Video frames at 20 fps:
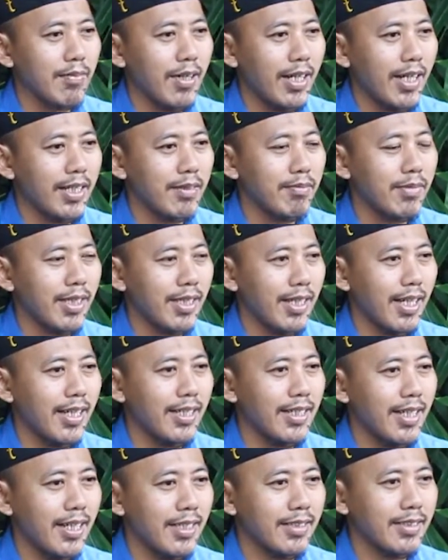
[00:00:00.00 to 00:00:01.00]
makan berkah
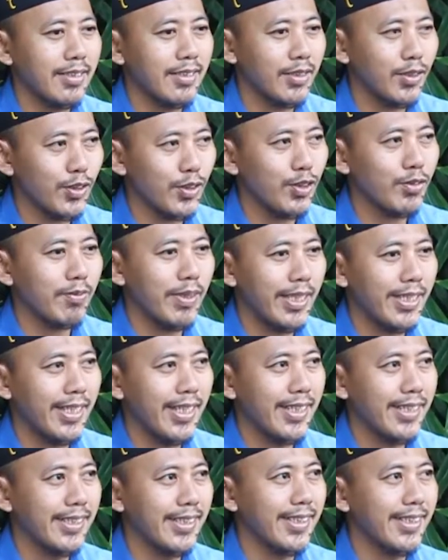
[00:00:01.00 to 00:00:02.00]
dan susu
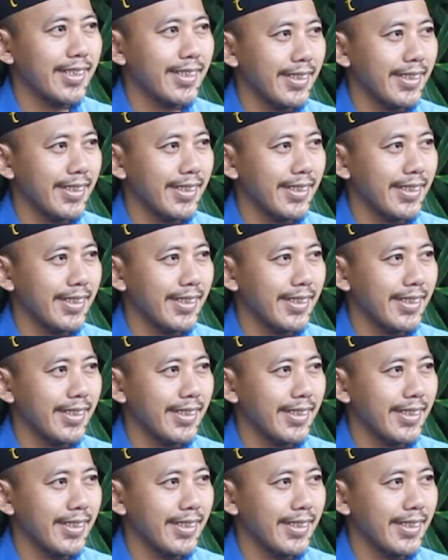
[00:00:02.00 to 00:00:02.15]
pedia ini.